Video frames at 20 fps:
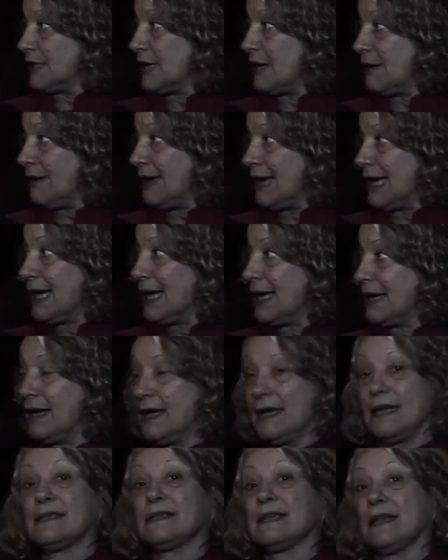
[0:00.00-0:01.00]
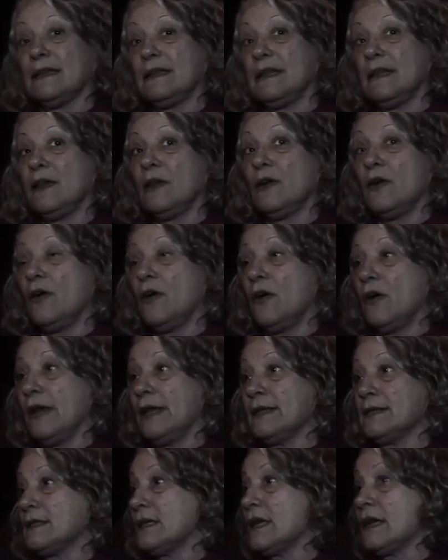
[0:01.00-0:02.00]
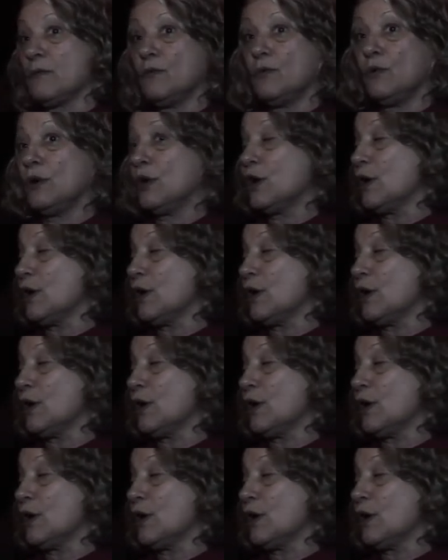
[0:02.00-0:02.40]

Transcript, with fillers: trabajar en ese sentido en ser muy